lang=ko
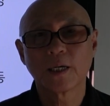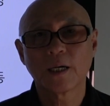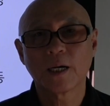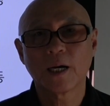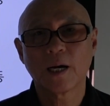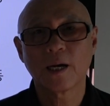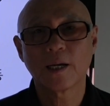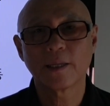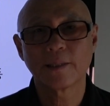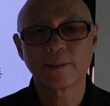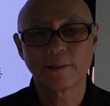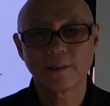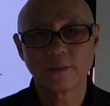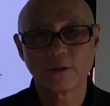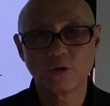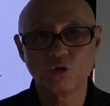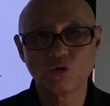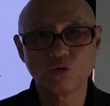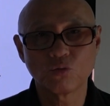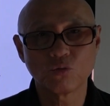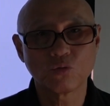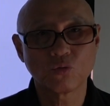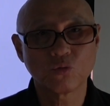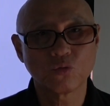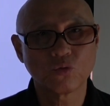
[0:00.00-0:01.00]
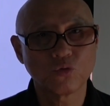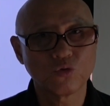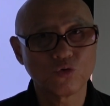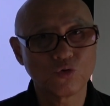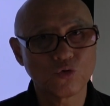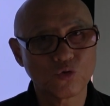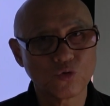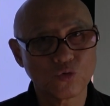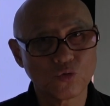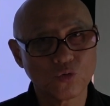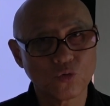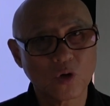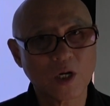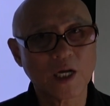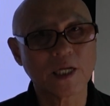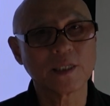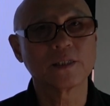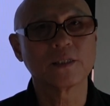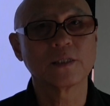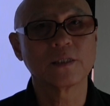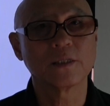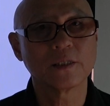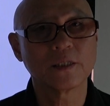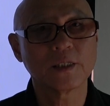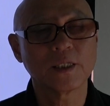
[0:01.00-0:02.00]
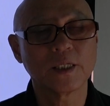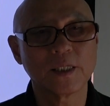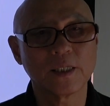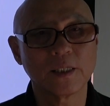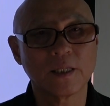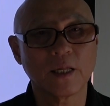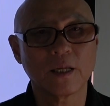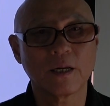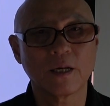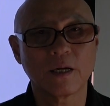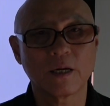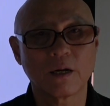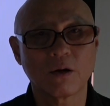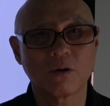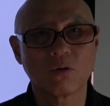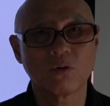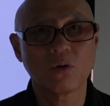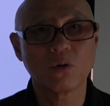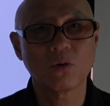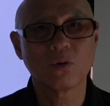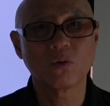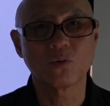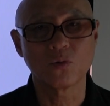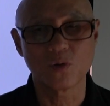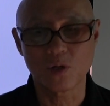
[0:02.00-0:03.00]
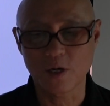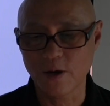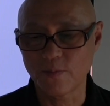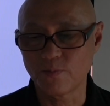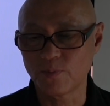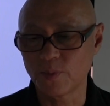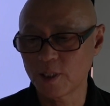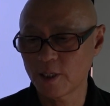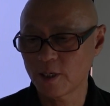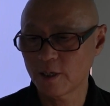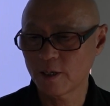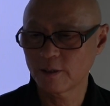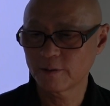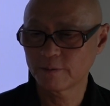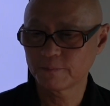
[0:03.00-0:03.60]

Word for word: 한 6주까지는 기다리라고 권합니다.